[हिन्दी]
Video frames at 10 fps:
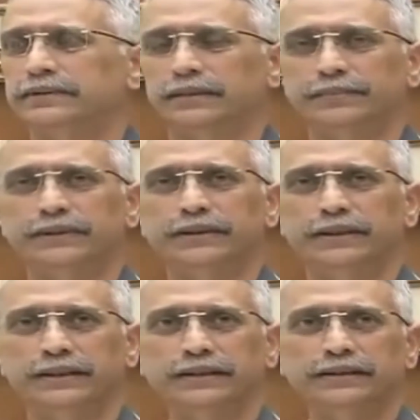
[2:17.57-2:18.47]
स्थापित
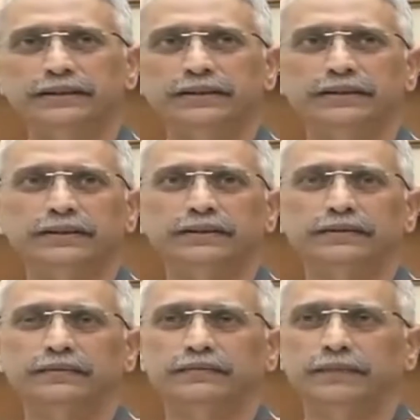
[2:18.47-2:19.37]
किए हैं
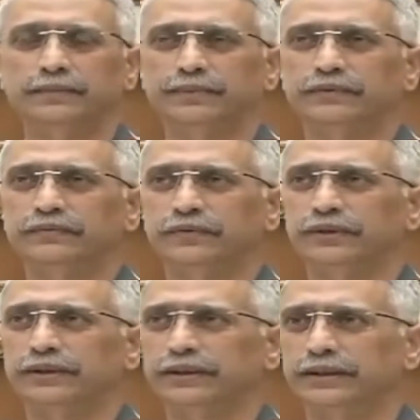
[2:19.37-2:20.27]
वहाँ पर
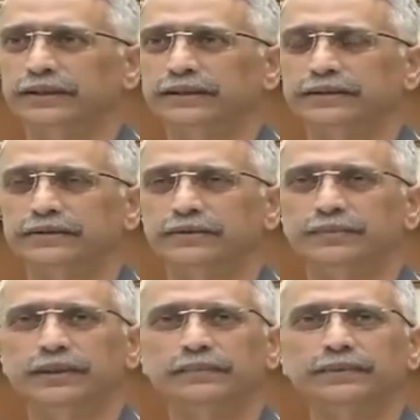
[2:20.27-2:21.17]
फ़ोन करके जो
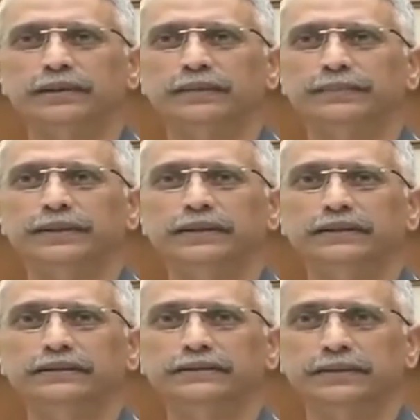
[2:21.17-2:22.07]
भी आप अपनी
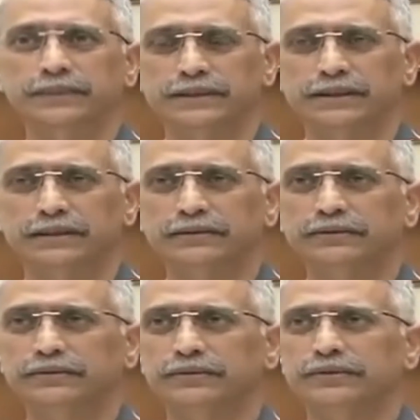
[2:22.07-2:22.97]
समस्या हो
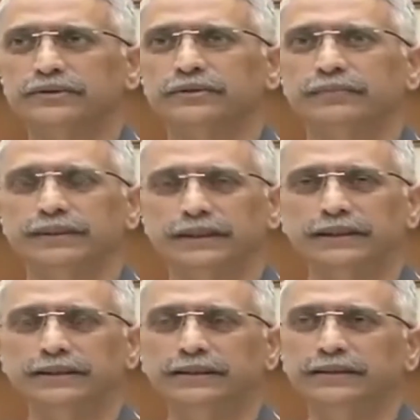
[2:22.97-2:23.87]
उसको
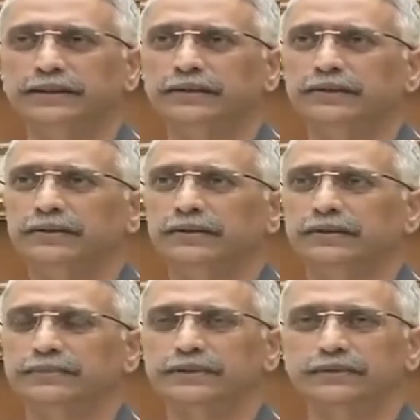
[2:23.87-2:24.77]
बताएं
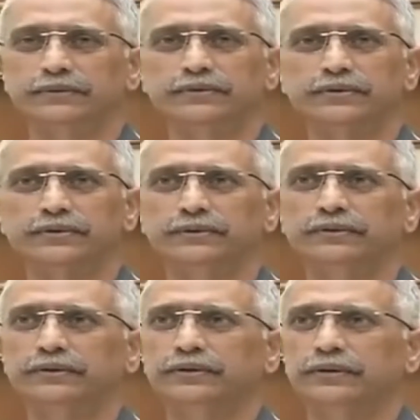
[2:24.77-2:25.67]
और हम ज़रूर उसको
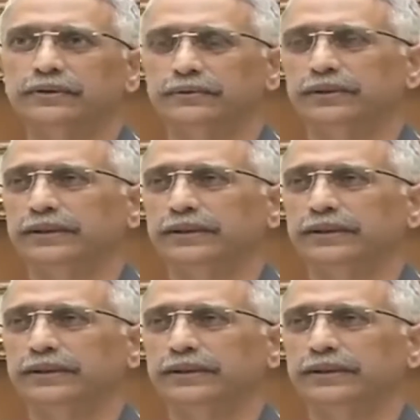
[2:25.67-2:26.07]
दूर